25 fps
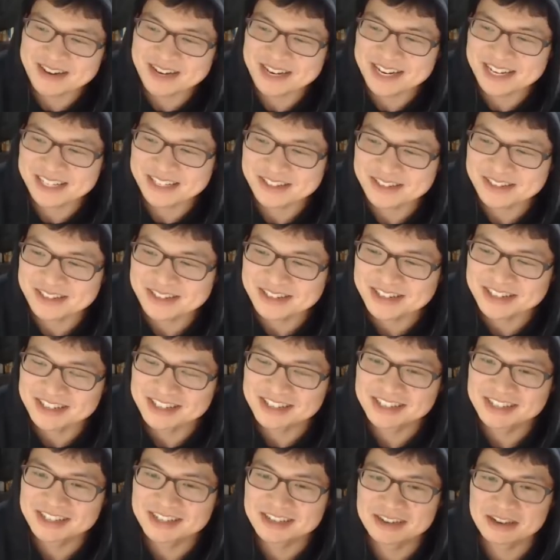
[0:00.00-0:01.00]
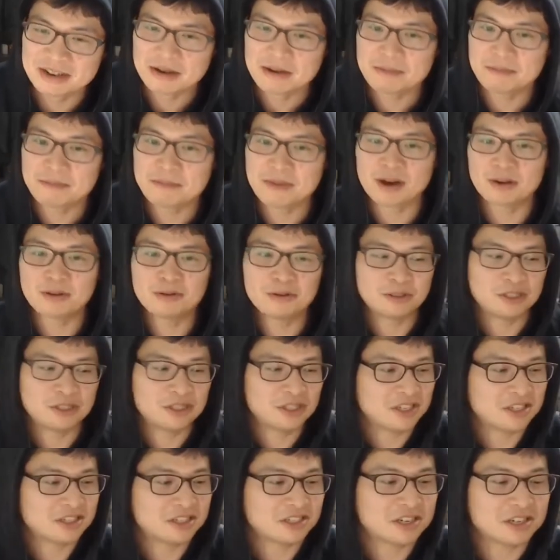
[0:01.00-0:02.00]
많아서 바로
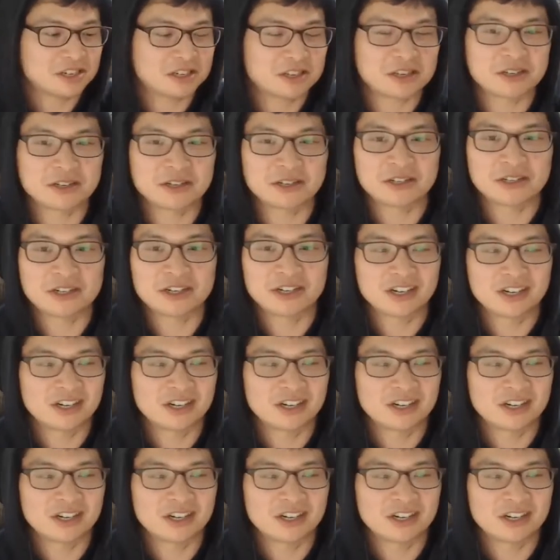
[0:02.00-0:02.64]
시작을 할게요.